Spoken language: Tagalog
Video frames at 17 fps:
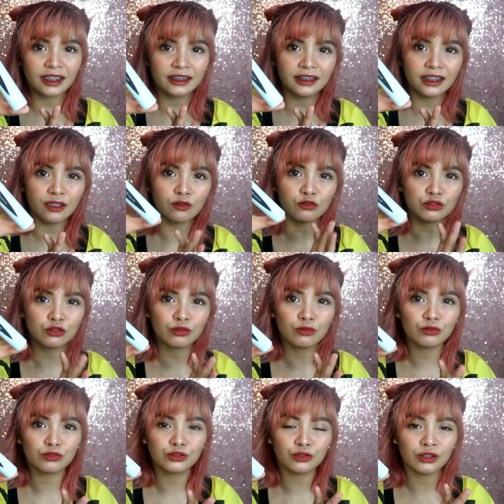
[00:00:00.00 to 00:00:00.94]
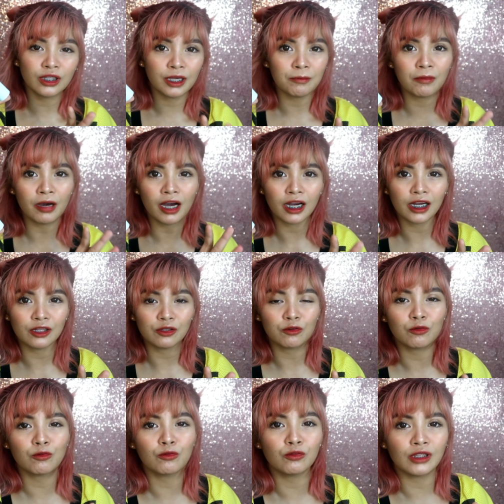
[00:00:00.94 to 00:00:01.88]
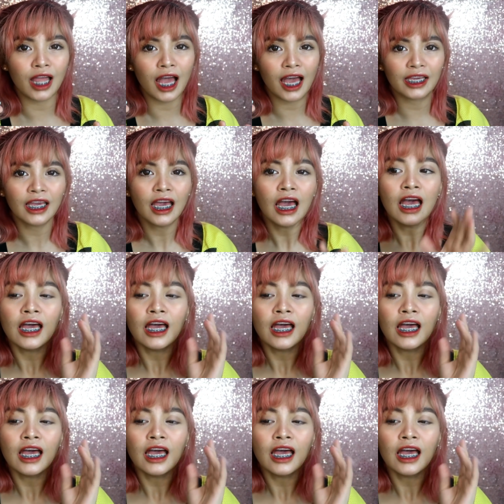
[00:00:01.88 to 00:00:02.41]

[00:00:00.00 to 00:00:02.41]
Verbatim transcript: Kasi usong-uso na yung mga ganong kulay.